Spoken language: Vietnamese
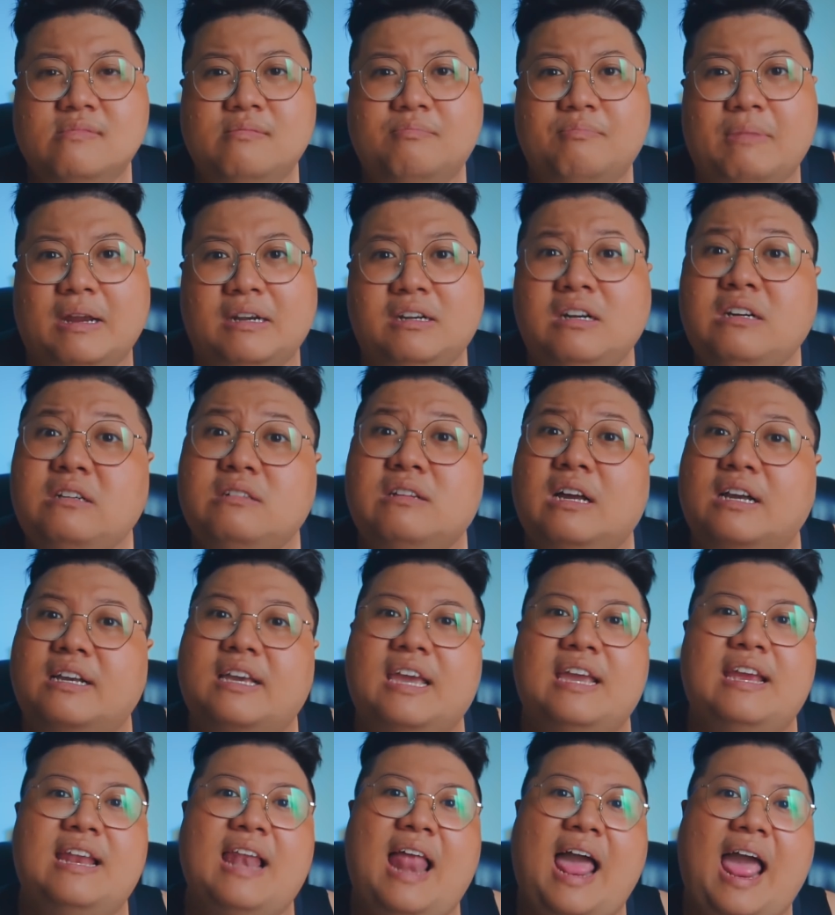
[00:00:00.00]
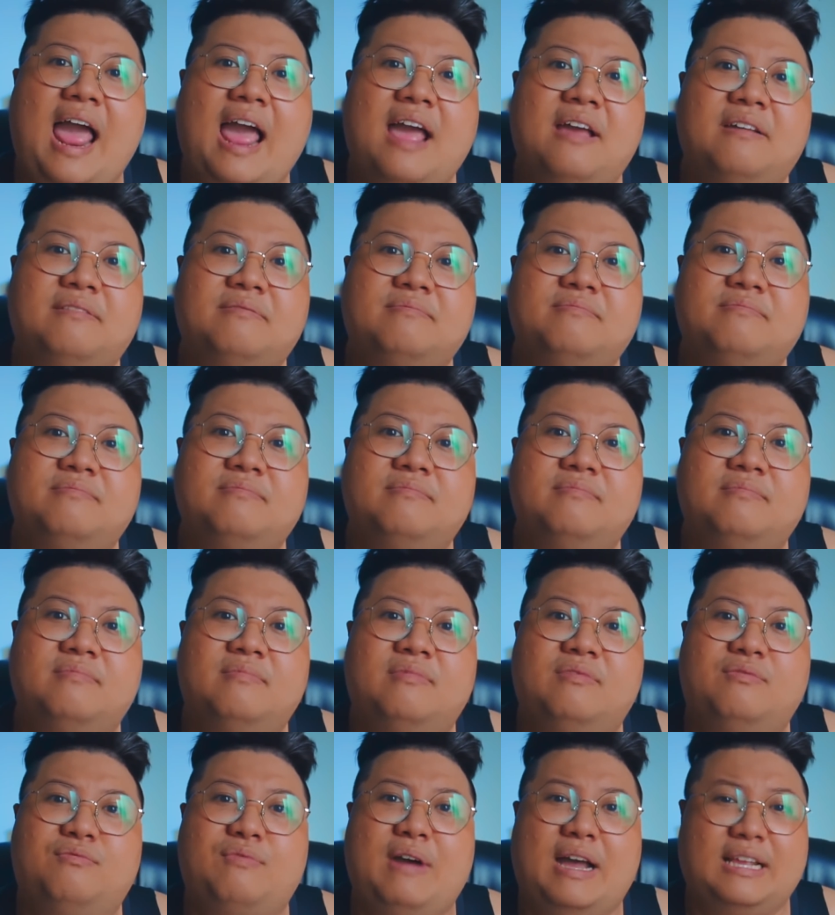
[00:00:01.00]
mà rất là kỳ lạ
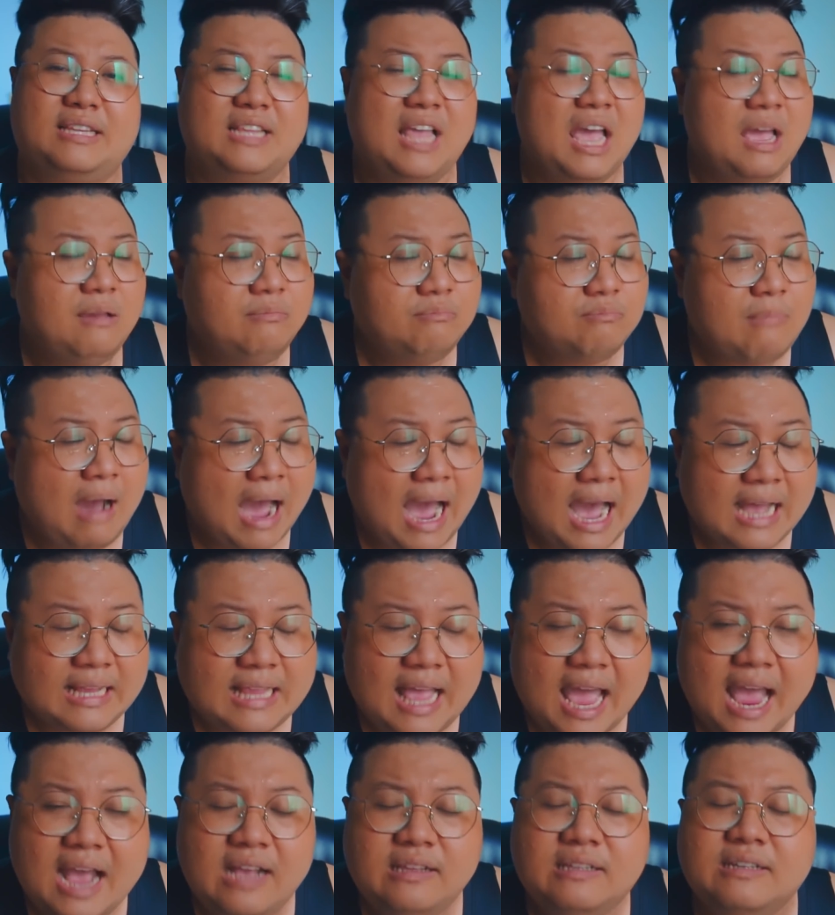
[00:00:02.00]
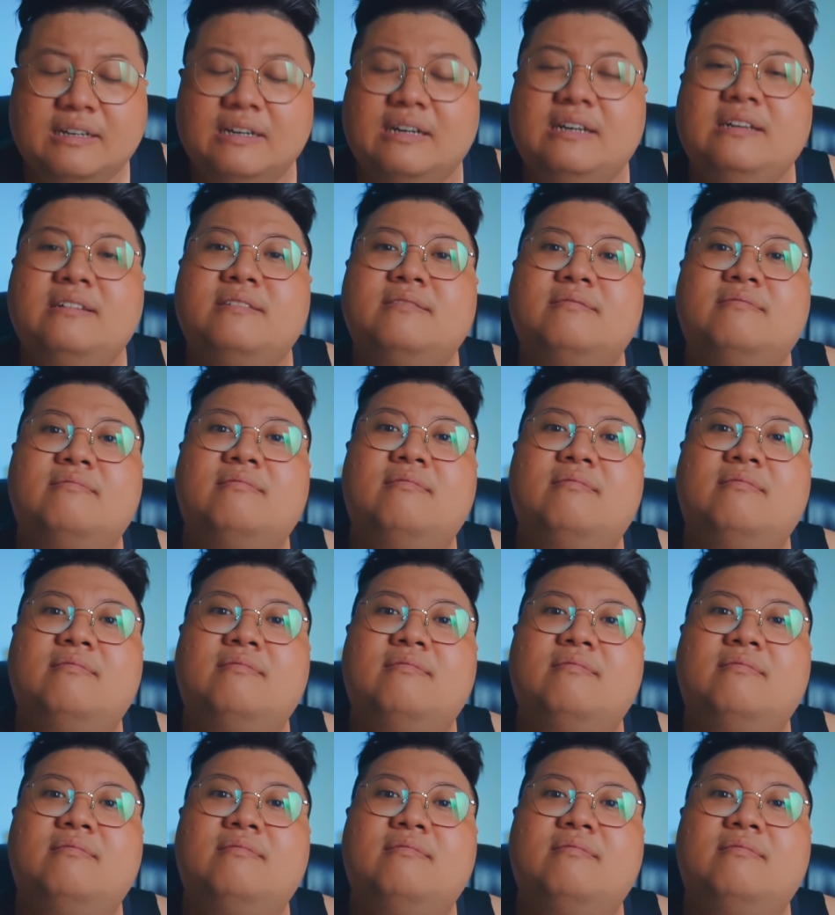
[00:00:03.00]
và thêm 3 tháng nữa